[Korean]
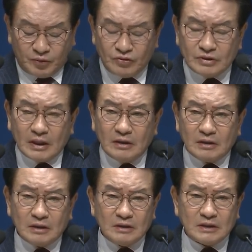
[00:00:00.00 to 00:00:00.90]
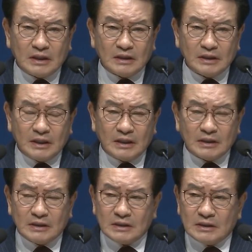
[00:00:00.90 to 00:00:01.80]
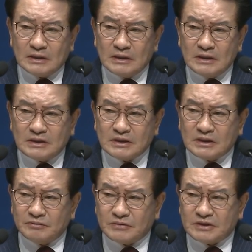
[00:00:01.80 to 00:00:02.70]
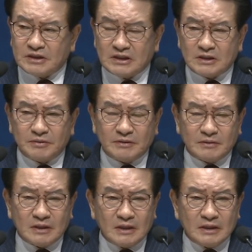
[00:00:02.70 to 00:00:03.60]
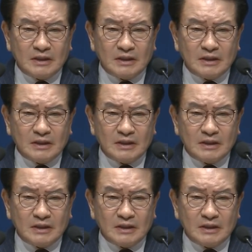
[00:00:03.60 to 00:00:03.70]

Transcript: 본당 헌당의 이 지금 70인